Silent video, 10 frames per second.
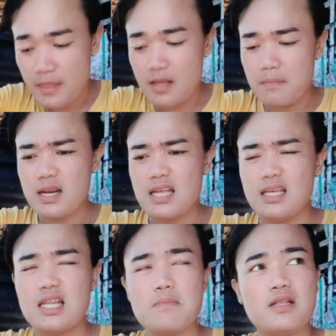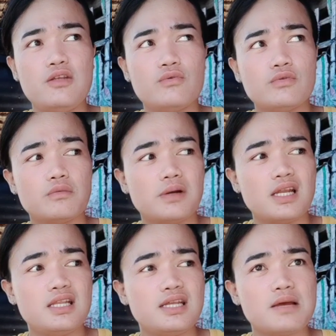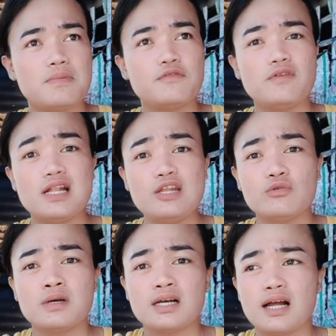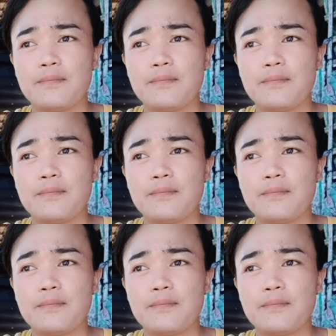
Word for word: parang hindi namin yung, parang hindi namin feel yung mga,